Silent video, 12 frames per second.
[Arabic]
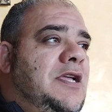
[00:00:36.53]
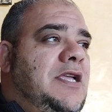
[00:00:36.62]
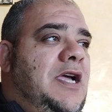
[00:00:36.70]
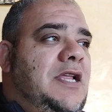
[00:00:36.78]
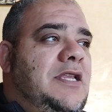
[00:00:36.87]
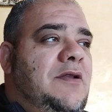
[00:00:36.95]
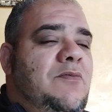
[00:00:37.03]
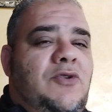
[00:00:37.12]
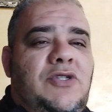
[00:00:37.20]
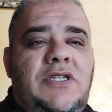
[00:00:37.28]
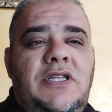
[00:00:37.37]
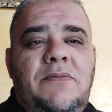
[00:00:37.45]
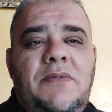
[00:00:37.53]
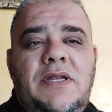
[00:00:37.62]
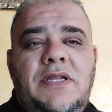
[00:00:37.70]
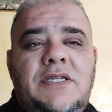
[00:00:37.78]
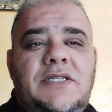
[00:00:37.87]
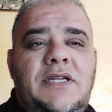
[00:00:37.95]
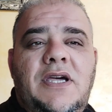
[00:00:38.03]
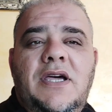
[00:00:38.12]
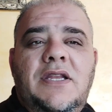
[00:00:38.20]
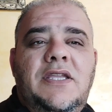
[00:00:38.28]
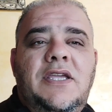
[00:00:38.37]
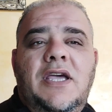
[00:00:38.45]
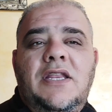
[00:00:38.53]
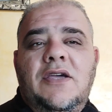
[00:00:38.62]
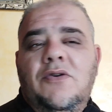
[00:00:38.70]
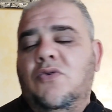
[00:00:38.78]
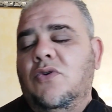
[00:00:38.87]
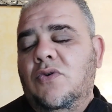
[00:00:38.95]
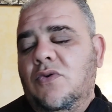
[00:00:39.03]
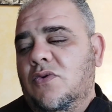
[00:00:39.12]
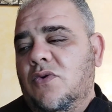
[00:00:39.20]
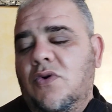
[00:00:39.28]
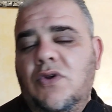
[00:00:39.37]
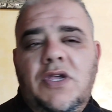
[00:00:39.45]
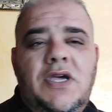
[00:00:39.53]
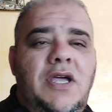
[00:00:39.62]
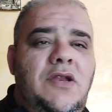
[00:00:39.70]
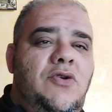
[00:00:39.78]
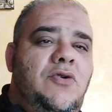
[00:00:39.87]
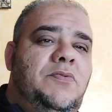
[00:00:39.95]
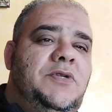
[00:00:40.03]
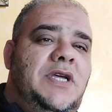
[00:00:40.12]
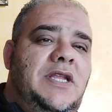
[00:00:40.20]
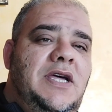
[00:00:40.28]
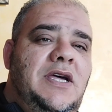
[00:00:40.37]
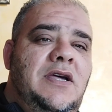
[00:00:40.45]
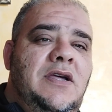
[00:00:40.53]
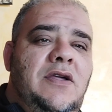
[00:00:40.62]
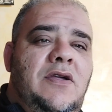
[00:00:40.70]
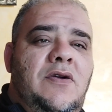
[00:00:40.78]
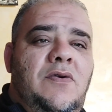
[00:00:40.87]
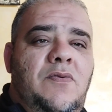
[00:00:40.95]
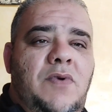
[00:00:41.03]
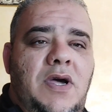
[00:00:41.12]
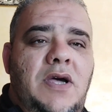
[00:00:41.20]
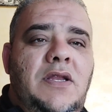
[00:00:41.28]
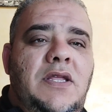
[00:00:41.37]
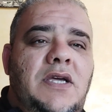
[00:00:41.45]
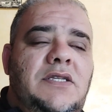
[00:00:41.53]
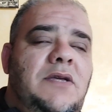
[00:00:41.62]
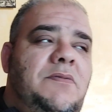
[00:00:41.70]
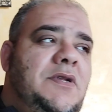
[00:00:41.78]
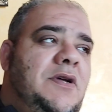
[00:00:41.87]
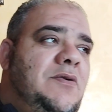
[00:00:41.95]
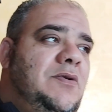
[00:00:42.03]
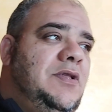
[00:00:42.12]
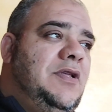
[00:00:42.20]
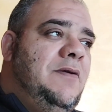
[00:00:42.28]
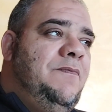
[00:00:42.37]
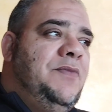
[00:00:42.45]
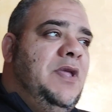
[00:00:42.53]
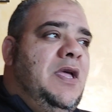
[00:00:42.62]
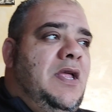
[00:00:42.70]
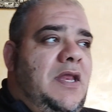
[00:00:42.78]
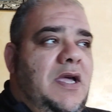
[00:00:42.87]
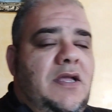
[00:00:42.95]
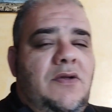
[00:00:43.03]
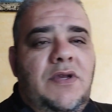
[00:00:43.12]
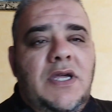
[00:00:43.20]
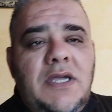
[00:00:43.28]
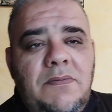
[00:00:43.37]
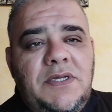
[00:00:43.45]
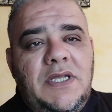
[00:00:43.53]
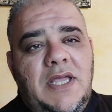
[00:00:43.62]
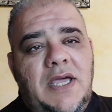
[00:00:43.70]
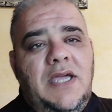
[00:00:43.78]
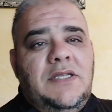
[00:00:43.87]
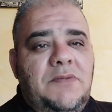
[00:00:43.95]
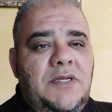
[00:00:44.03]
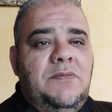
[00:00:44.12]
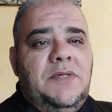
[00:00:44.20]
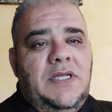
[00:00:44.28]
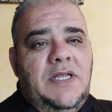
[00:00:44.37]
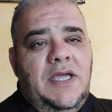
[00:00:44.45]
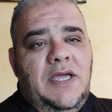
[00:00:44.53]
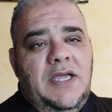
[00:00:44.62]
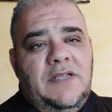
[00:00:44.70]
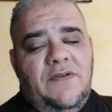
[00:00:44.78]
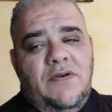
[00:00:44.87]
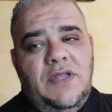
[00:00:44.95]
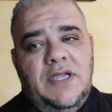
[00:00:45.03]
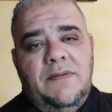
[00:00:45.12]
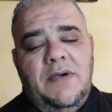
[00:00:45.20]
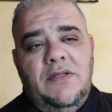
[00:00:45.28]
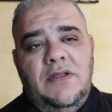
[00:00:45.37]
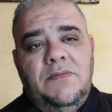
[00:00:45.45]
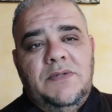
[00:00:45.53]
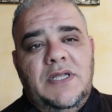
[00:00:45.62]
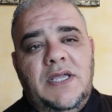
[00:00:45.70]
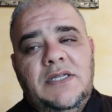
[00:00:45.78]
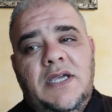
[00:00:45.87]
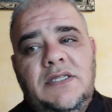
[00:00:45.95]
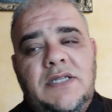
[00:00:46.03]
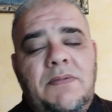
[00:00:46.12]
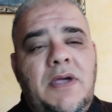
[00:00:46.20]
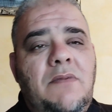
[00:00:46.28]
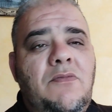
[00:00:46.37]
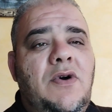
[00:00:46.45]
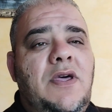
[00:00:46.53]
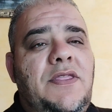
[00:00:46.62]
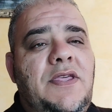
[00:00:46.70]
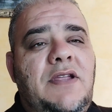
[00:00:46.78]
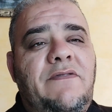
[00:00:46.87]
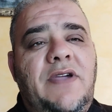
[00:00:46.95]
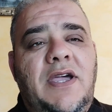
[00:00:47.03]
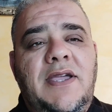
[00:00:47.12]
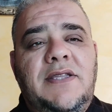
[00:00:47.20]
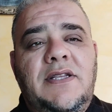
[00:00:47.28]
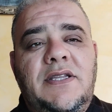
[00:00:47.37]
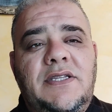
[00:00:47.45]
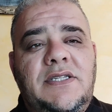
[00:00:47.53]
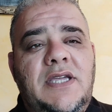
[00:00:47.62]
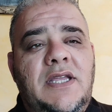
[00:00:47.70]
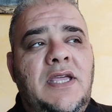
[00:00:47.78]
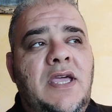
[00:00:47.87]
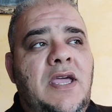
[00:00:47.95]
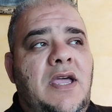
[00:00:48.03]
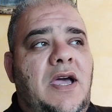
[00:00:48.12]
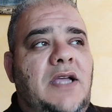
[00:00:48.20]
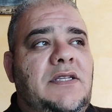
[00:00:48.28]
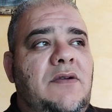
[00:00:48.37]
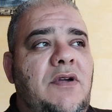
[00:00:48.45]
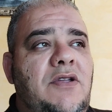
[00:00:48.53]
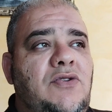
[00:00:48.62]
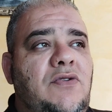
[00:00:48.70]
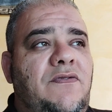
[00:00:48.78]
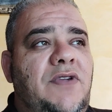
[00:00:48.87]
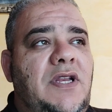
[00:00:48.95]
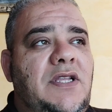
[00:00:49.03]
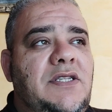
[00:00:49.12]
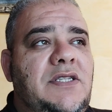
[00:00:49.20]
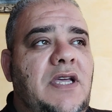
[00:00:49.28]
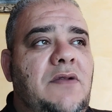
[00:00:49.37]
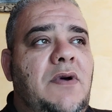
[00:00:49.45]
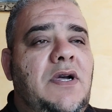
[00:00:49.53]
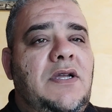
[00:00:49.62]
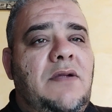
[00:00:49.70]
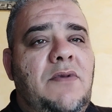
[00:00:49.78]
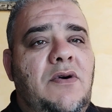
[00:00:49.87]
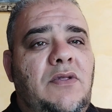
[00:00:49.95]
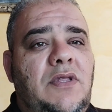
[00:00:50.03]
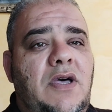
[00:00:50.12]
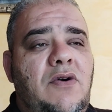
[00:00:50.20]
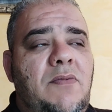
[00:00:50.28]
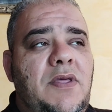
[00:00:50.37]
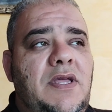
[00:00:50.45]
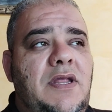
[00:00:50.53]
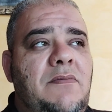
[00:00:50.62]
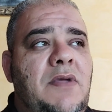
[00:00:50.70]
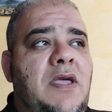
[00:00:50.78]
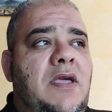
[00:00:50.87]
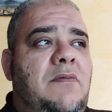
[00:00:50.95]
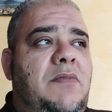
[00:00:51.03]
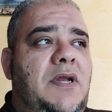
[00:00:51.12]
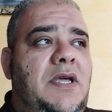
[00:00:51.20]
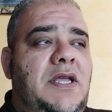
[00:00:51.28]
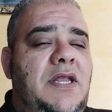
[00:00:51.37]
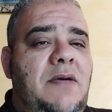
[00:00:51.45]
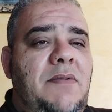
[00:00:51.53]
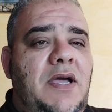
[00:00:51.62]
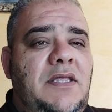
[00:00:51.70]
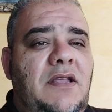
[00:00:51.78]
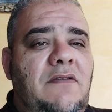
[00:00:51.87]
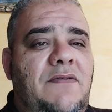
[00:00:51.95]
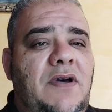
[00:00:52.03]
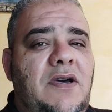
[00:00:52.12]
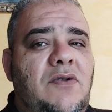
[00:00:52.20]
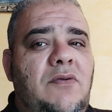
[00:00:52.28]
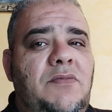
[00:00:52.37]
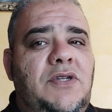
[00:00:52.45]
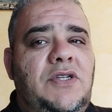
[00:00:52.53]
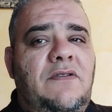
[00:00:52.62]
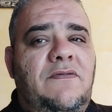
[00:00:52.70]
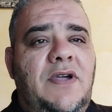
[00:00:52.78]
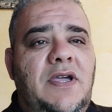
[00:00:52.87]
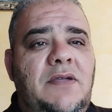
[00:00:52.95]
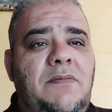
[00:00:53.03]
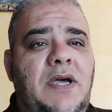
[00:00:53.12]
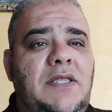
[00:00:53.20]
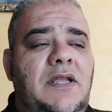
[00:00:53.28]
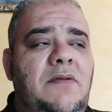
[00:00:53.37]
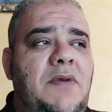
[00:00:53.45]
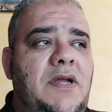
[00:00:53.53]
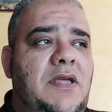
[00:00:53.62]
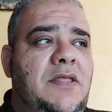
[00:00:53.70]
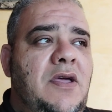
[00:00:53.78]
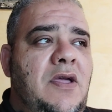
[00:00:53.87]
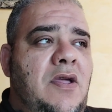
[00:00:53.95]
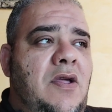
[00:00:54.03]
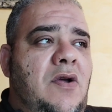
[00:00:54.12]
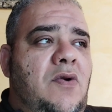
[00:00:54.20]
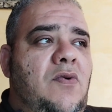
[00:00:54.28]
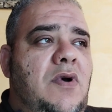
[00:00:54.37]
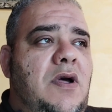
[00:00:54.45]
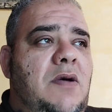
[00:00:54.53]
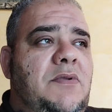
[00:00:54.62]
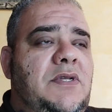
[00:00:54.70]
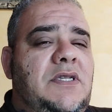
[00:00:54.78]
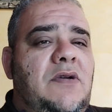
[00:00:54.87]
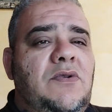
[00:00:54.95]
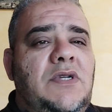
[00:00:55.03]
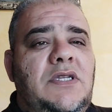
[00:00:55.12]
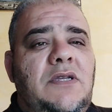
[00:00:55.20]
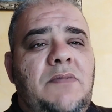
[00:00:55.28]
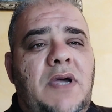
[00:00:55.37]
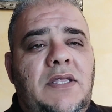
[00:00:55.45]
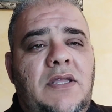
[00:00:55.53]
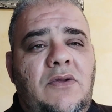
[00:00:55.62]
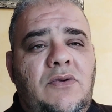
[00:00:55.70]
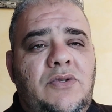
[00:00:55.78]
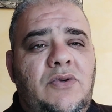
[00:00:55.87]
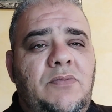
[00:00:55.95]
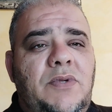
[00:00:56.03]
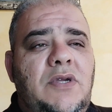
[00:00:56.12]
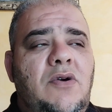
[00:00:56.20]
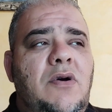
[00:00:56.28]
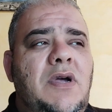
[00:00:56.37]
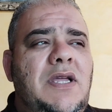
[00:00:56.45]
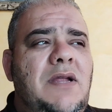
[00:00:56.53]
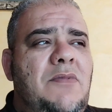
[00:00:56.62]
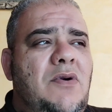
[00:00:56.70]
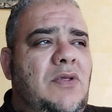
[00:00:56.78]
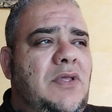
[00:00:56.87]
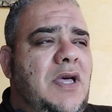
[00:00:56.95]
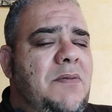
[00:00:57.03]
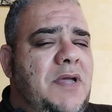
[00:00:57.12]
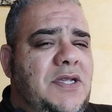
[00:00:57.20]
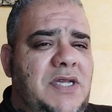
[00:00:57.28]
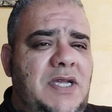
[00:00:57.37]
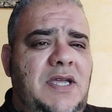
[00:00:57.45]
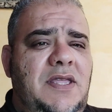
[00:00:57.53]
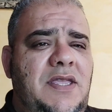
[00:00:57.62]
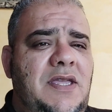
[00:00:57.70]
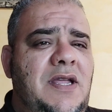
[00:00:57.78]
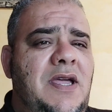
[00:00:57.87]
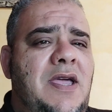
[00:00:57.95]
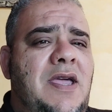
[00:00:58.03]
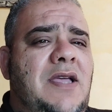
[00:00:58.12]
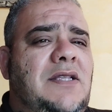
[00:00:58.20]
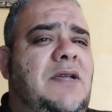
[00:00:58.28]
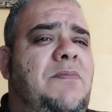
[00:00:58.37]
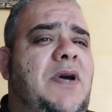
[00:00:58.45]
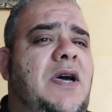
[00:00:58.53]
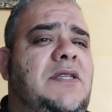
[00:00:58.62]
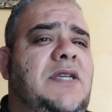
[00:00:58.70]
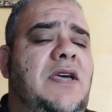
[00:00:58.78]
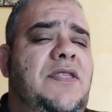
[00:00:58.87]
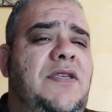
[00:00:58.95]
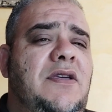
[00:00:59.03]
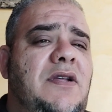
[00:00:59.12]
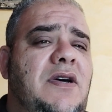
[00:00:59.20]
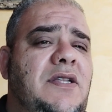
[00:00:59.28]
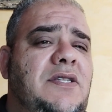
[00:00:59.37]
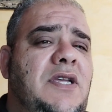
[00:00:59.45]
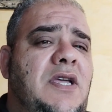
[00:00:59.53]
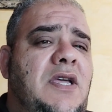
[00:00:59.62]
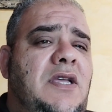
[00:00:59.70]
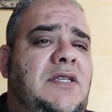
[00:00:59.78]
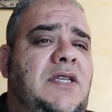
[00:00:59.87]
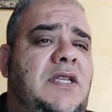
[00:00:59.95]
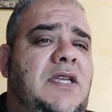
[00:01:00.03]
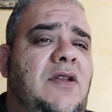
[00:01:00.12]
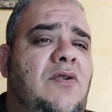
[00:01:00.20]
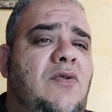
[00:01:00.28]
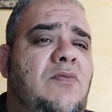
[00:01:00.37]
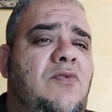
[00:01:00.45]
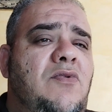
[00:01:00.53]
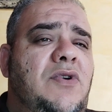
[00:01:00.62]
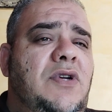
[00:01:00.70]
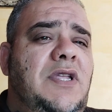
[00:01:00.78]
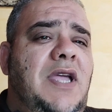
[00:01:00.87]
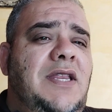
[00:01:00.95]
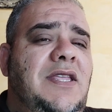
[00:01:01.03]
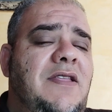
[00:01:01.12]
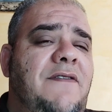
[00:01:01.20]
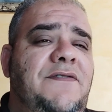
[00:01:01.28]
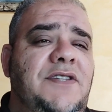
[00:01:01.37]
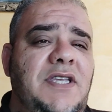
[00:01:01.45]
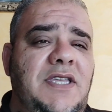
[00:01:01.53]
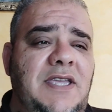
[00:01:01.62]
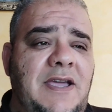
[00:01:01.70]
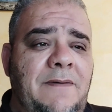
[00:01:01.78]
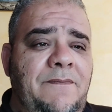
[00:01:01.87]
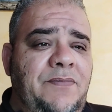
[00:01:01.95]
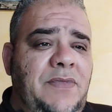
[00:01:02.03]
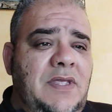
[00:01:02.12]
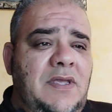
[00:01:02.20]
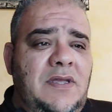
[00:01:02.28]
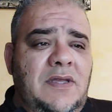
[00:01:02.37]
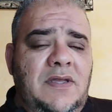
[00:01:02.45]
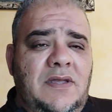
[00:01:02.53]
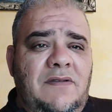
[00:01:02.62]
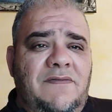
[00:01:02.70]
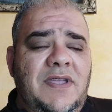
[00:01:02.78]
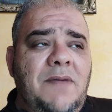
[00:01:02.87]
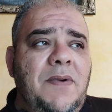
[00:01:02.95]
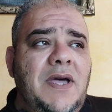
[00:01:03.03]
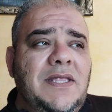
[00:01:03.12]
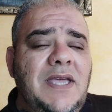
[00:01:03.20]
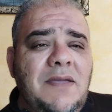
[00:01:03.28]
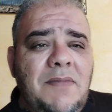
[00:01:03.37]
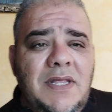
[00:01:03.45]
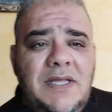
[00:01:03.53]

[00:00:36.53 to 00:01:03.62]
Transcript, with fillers: يعني المسلم النصراني يعني كله خلق ليبتلى وليختبره الله لكن هناك ابتلاءات من ابتلاءات فهناك بعض الابتلاءات قد تبقى مؤثرة في حياة الإنسان حتى وإن شفي الإنسان وأكرمه الله مثلا بالغنى بعد الفقر وبالشفاء بعد المرض وبالزوجة بعد العزوبية وأكرمه الله بأشياء كثيرة تبقى تأثيرات تلك الأمور يعني نفسية فيبقى دائما